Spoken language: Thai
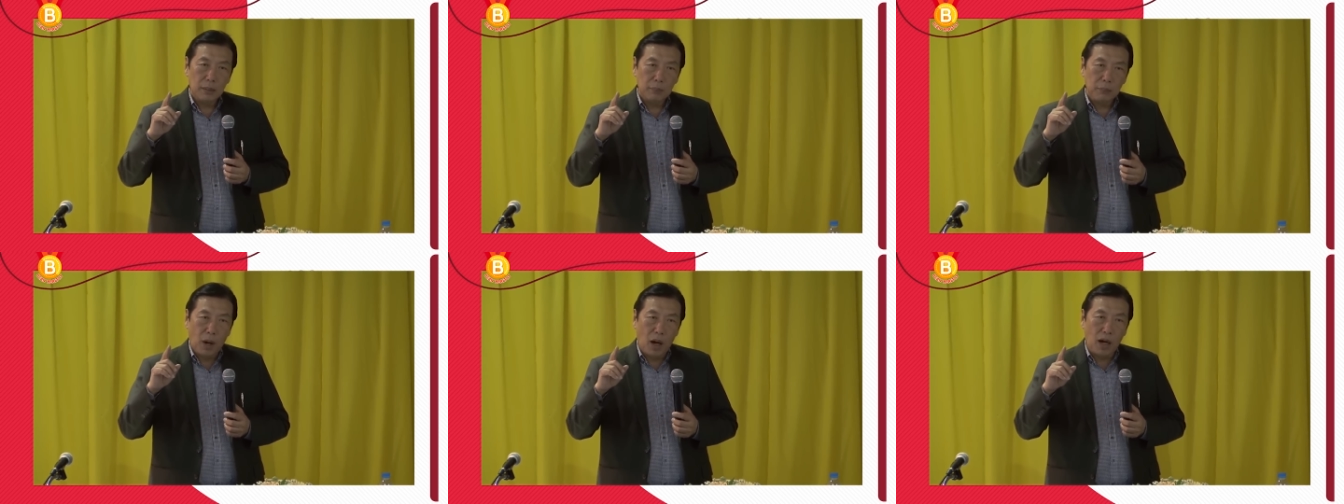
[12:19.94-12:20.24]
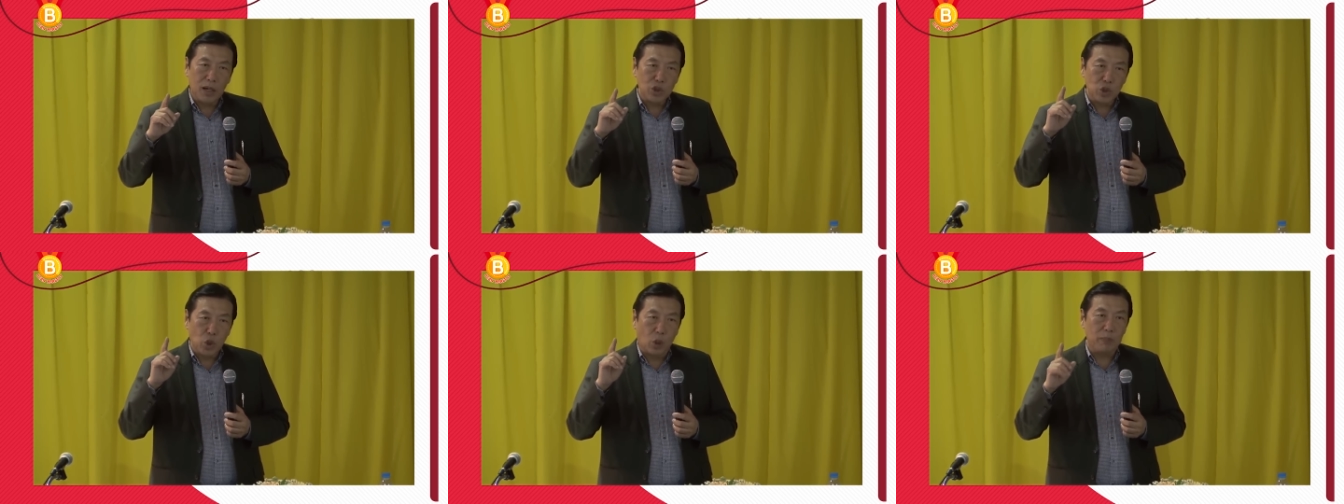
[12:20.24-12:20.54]
พอ
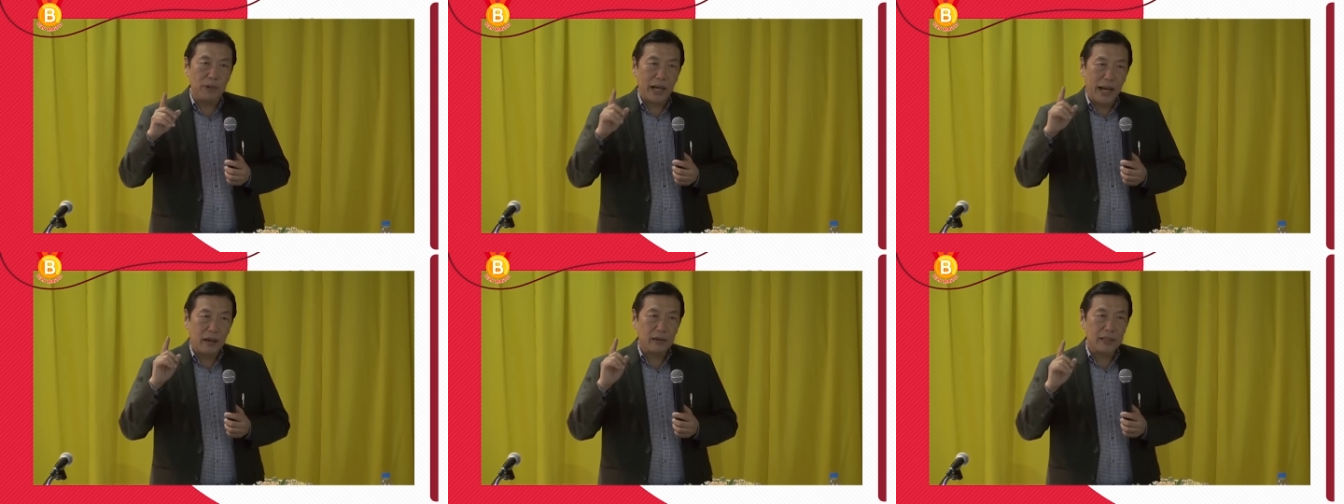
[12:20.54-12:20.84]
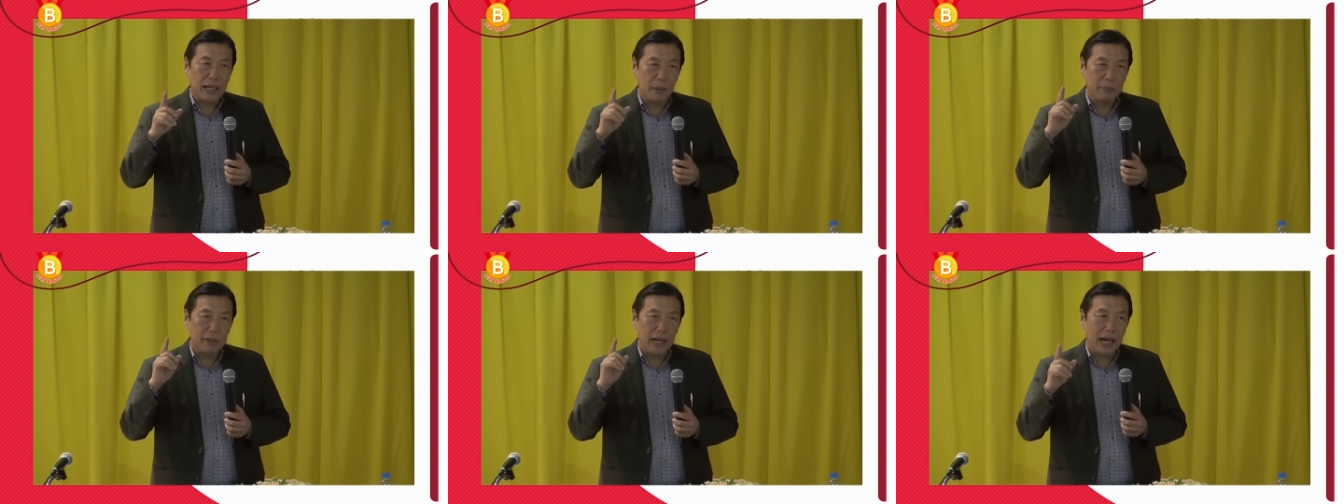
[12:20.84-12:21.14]
จบแล้ว
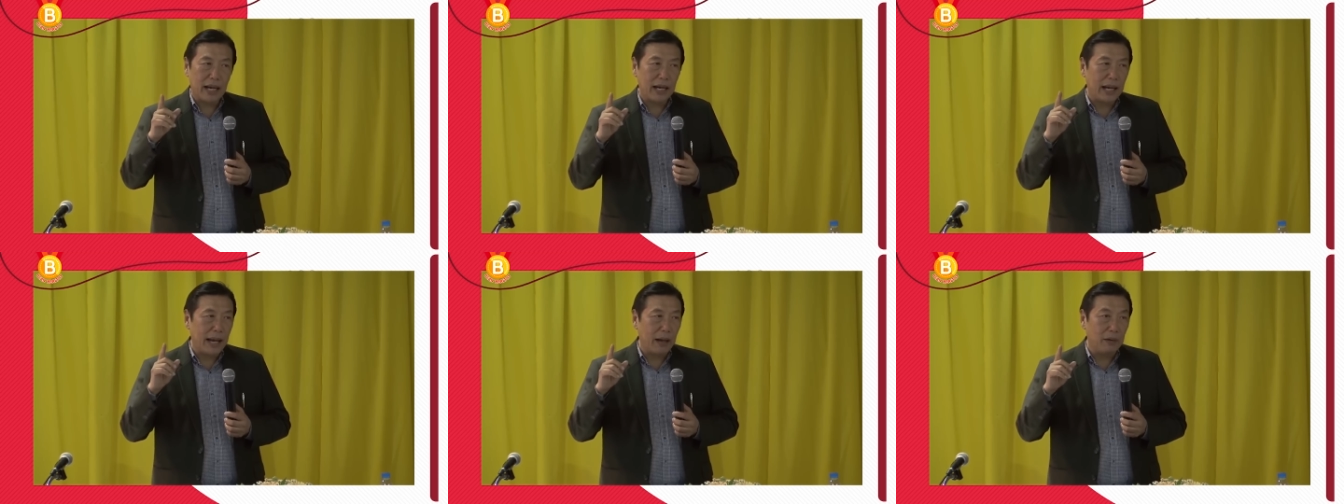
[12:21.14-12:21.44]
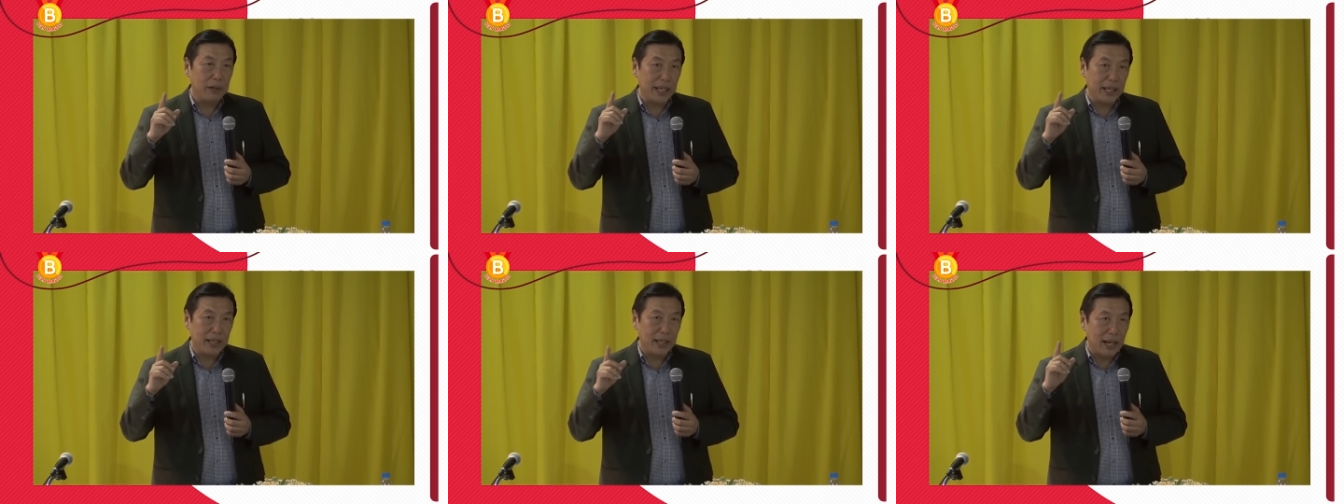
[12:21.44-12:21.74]
ทำงานแล้ว
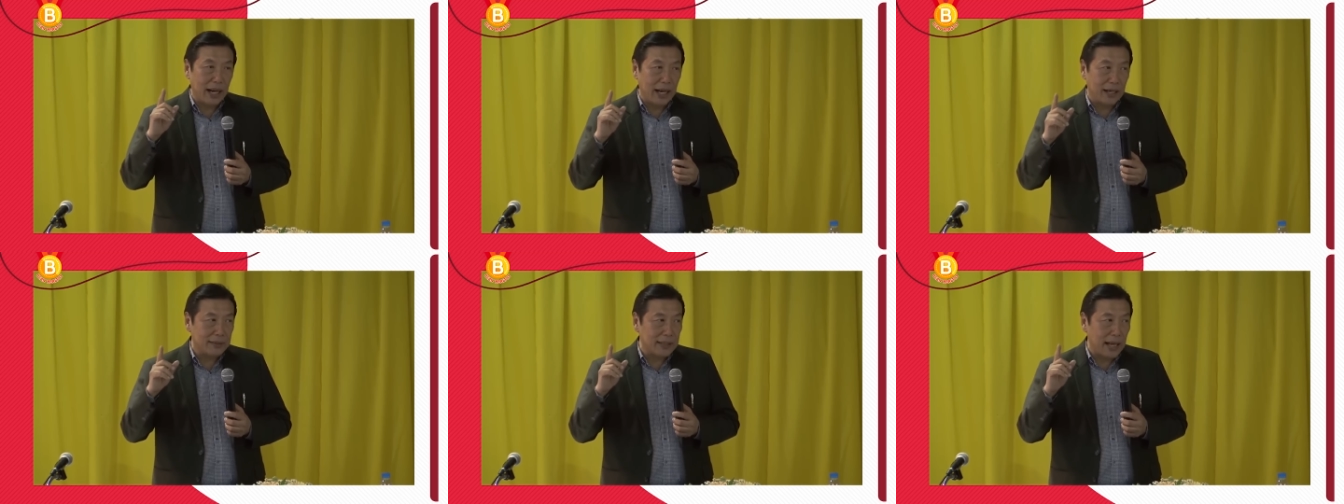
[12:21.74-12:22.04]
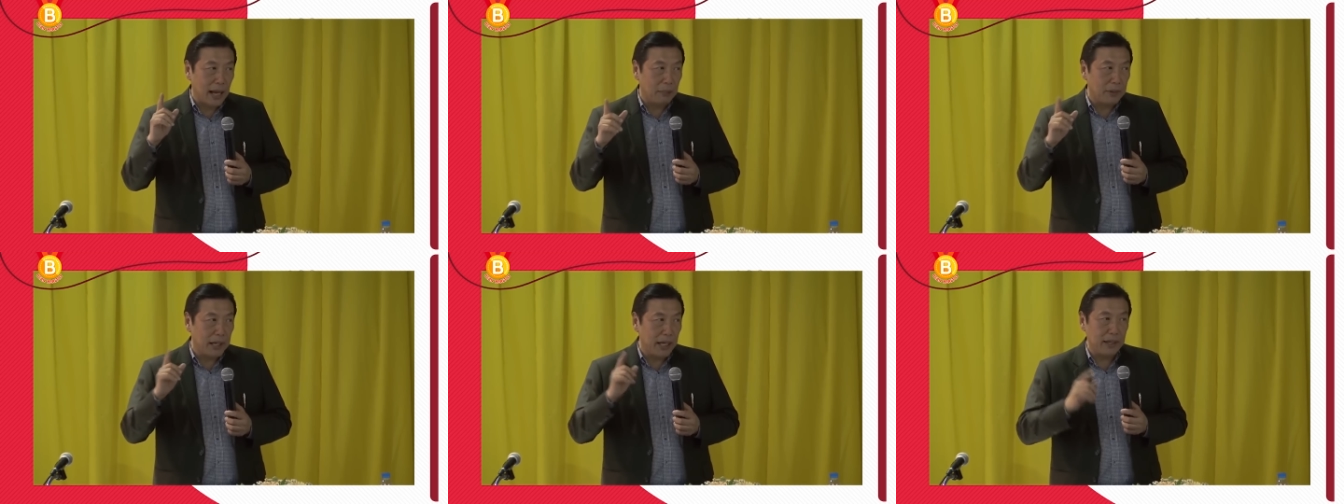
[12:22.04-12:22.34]
กินอาหาร
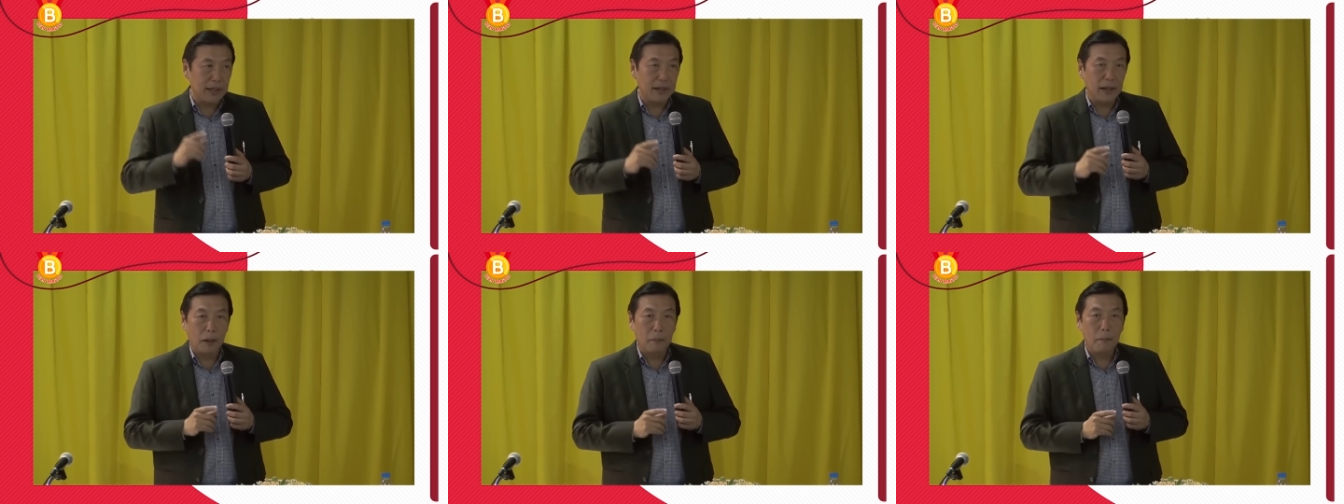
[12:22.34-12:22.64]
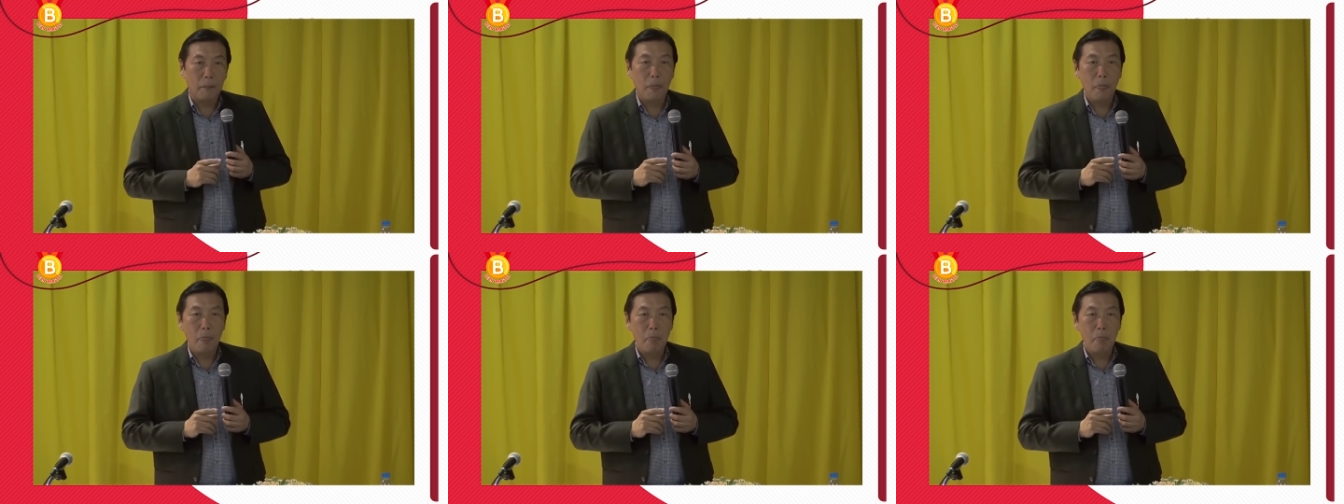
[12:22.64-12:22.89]
ตามอะไรอีกครับ